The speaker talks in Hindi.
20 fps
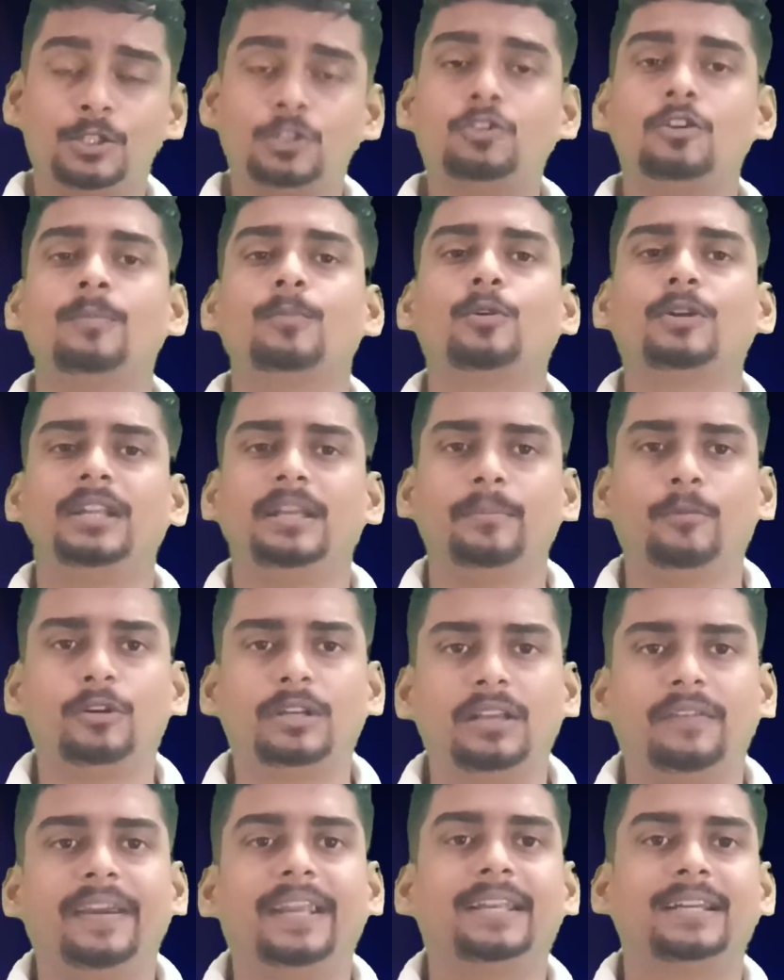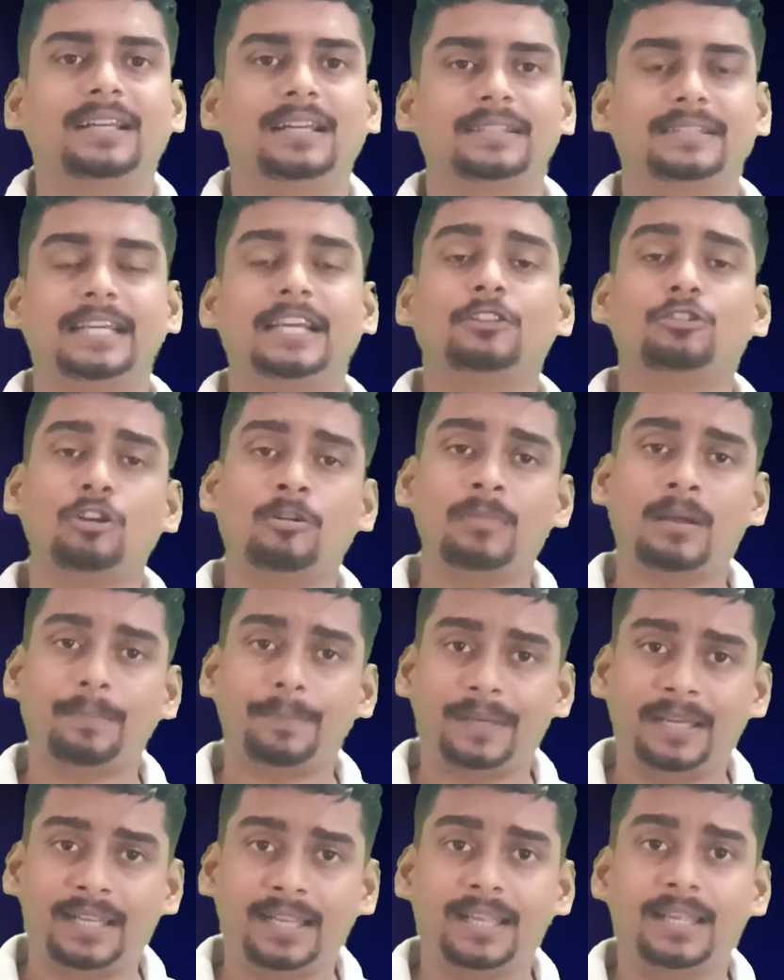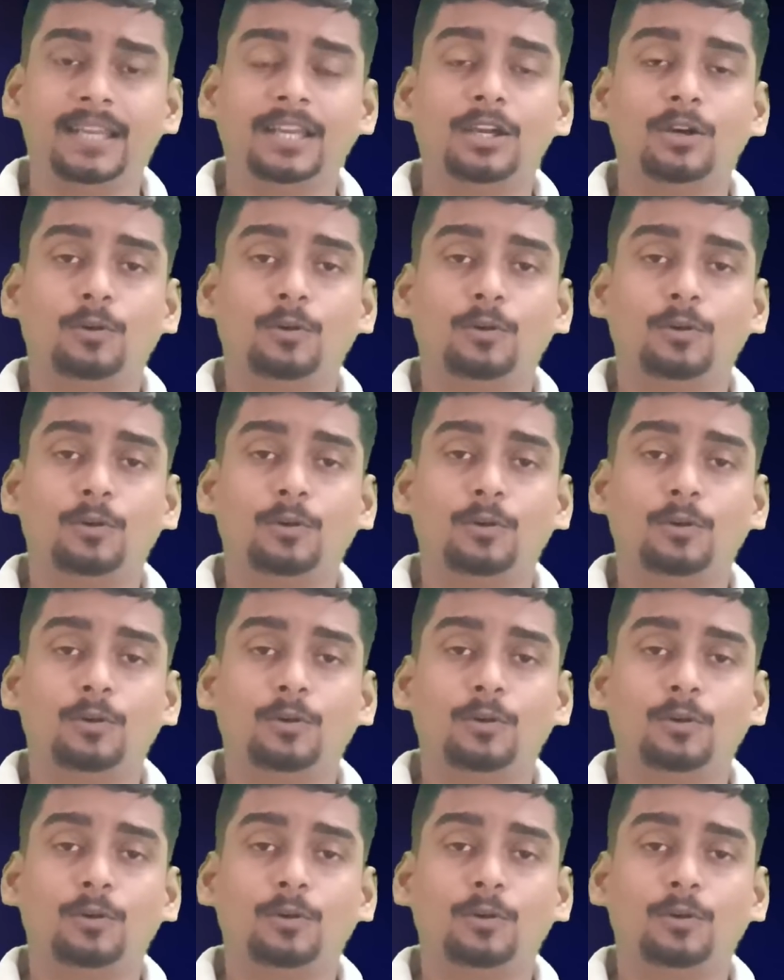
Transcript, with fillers: जो हमको डिमोटिवेट करता है तो हम अपने